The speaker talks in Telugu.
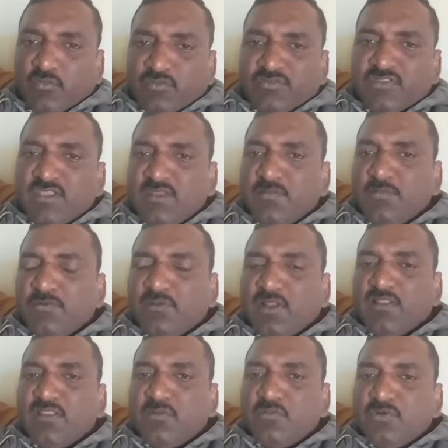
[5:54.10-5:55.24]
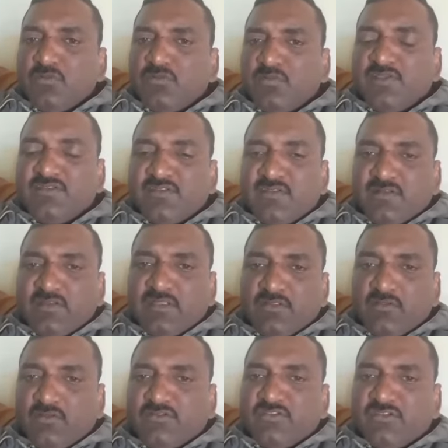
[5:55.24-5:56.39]
వస్తాయి ఇప్పుడు అన్నదమ్ముల మధ్యలోనే
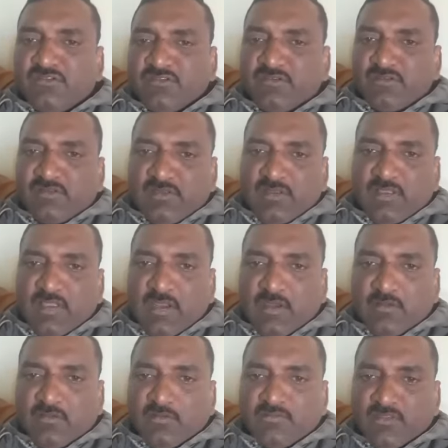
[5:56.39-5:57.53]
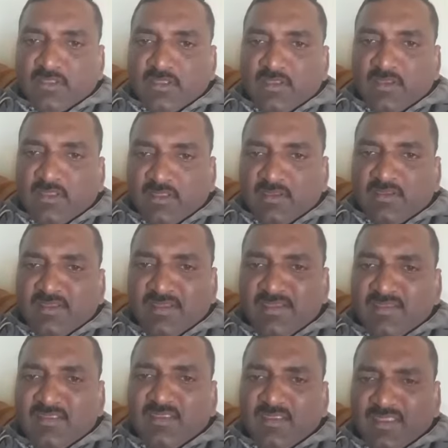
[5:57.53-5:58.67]
ఏదో చిన్న చిన్న గలాట్లు వస్తాయి
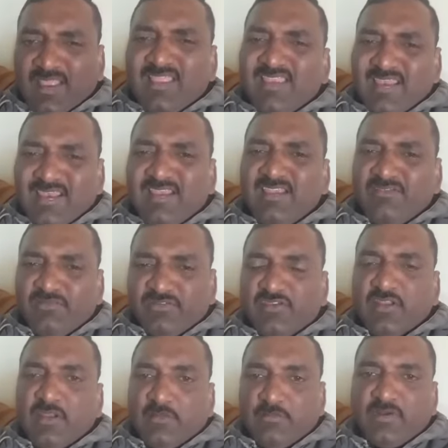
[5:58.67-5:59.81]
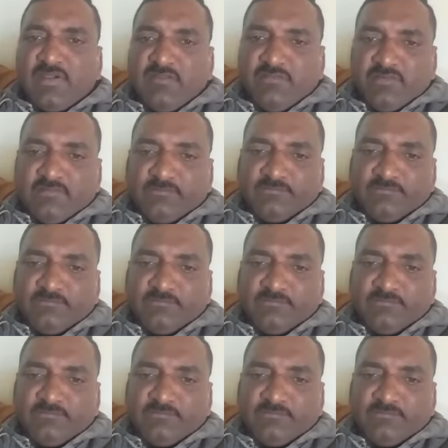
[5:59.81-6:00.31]
ఇట్లాంటి అలాంటి విషయాలు అన్నమాట అది